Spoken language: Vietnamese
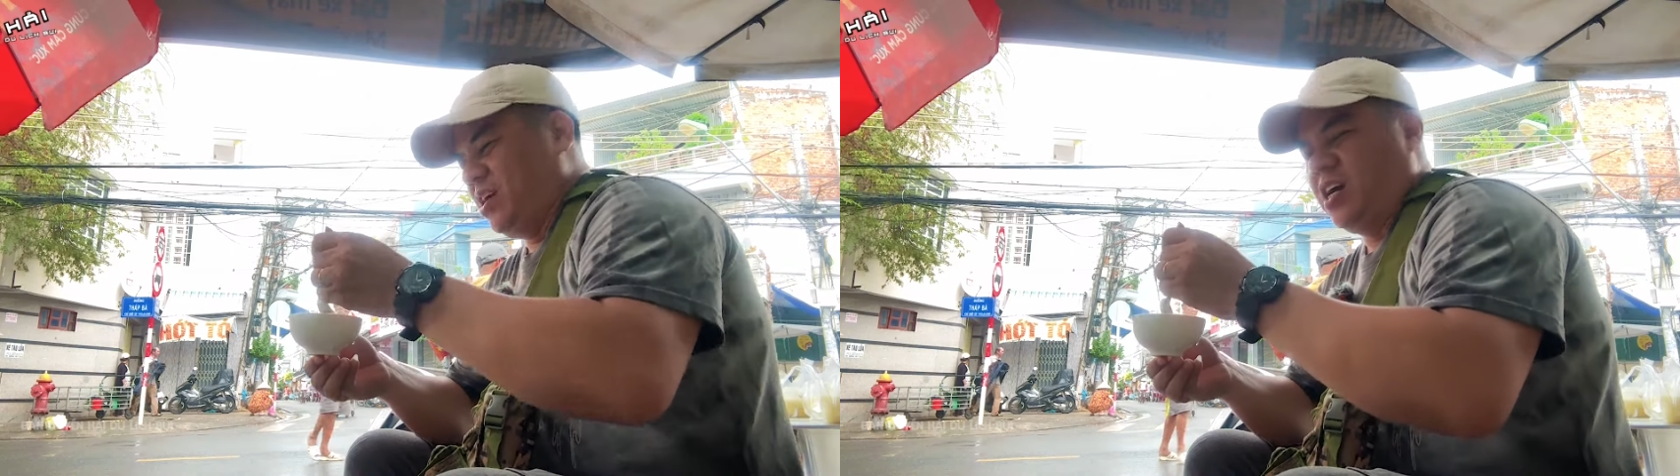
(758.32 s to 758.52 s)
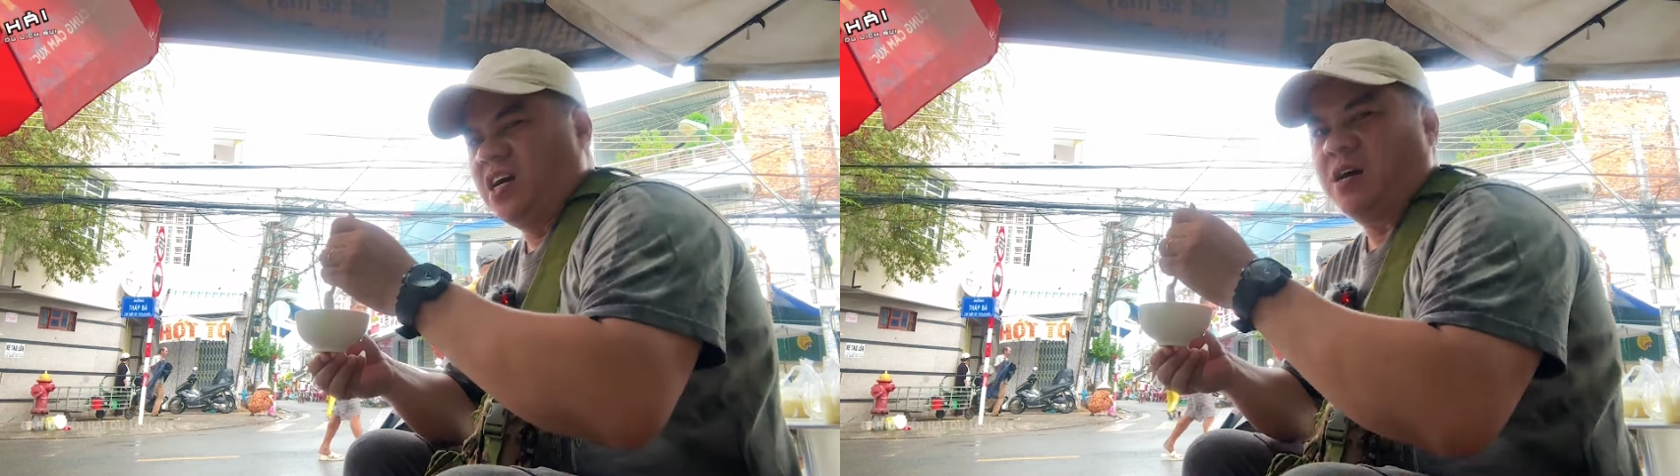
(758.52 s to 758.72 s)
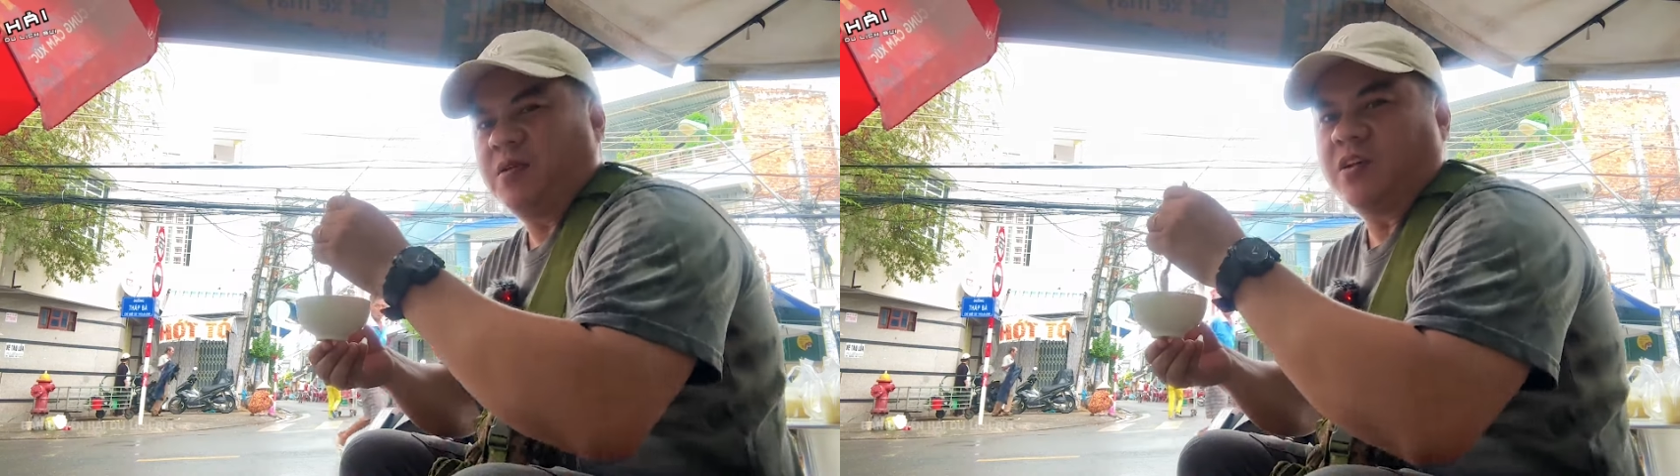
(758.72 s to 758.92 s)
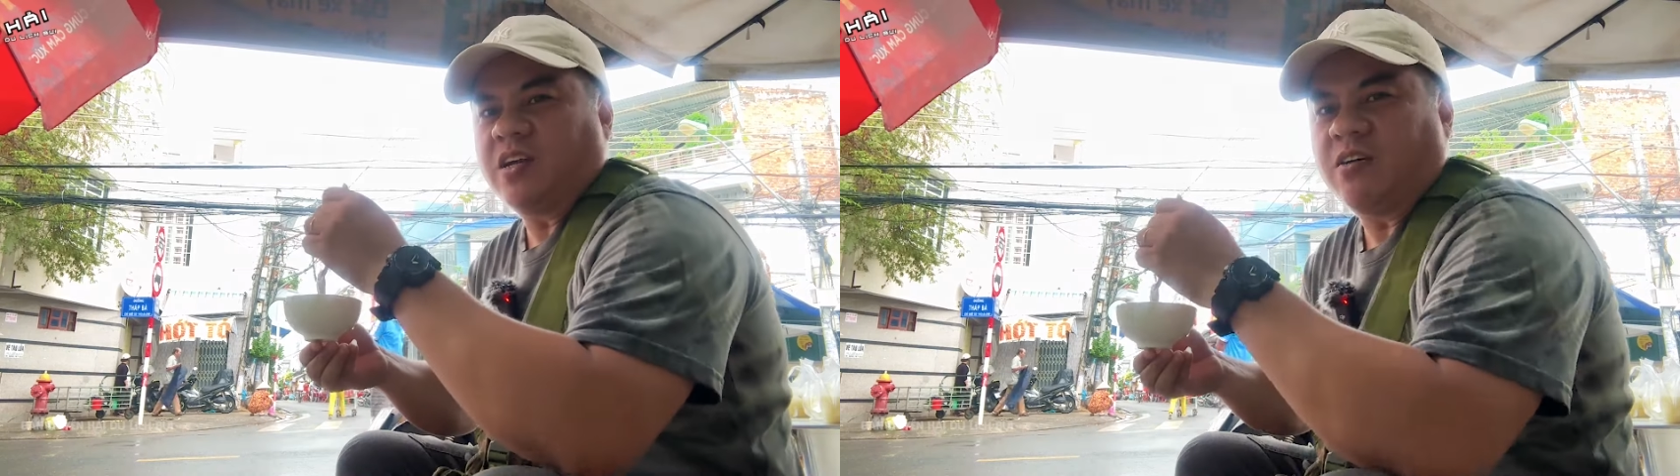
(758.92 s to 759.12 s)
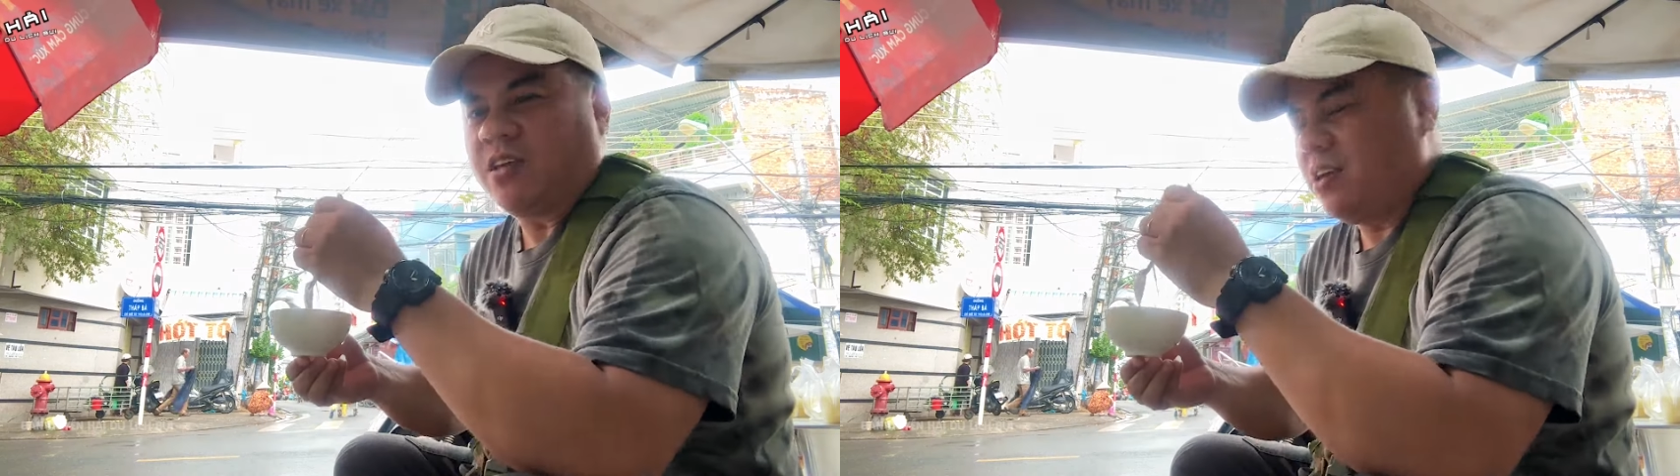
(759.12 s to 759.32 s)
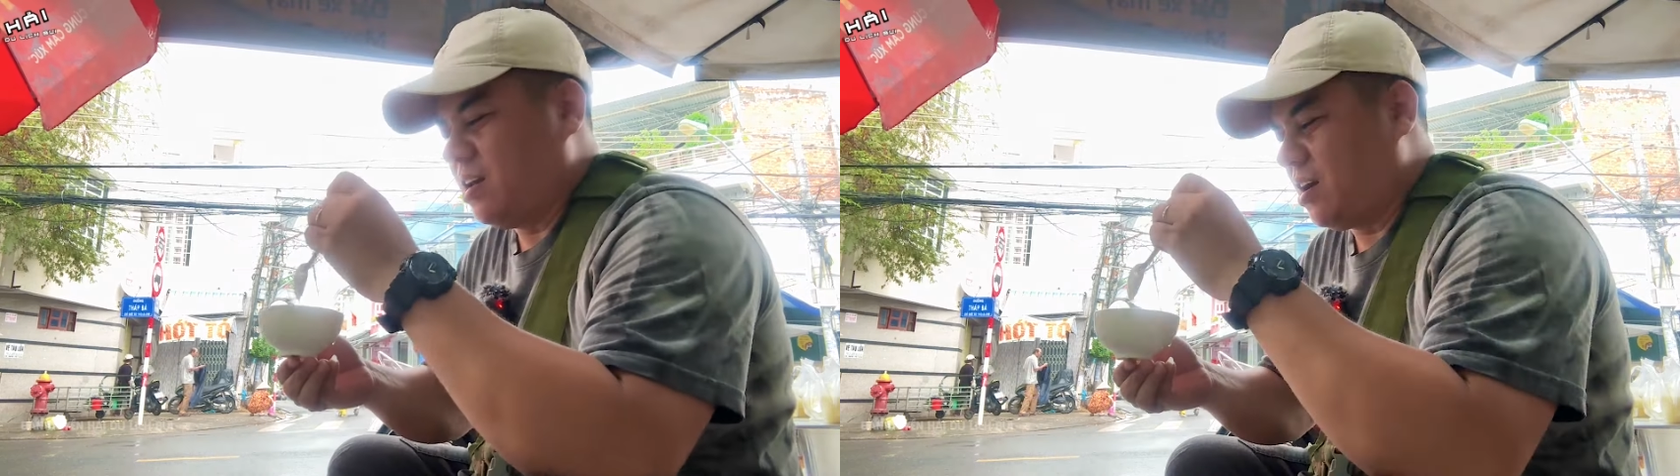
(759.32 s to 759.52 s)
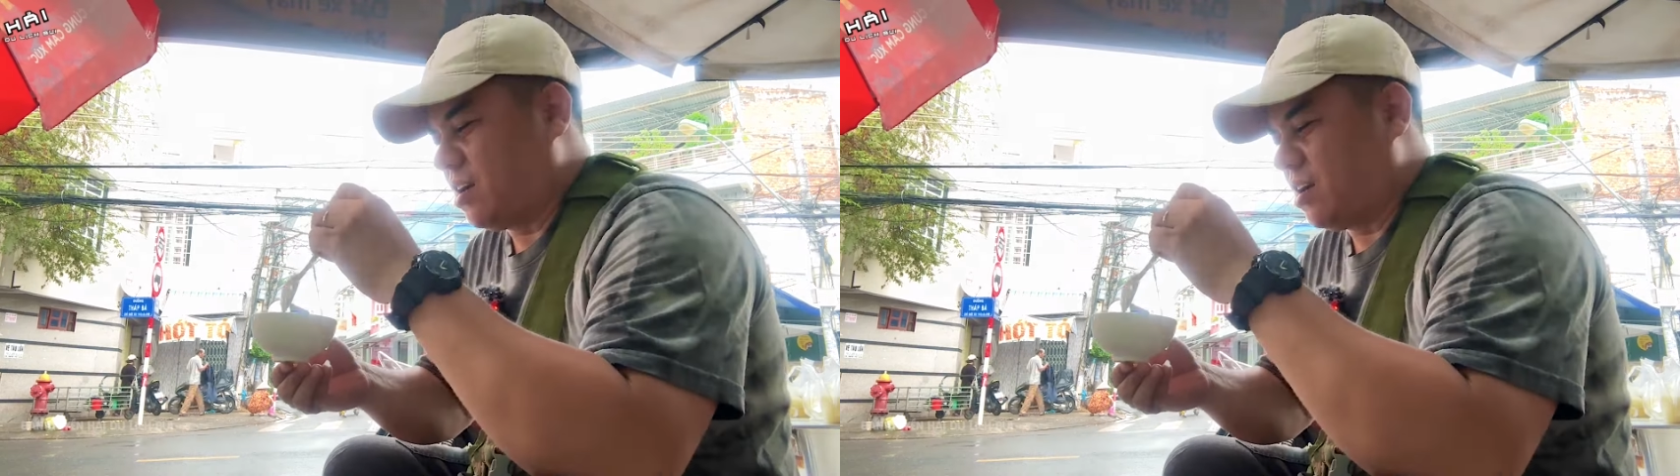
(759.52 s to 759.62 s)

à, mình tưởng đâu thì à,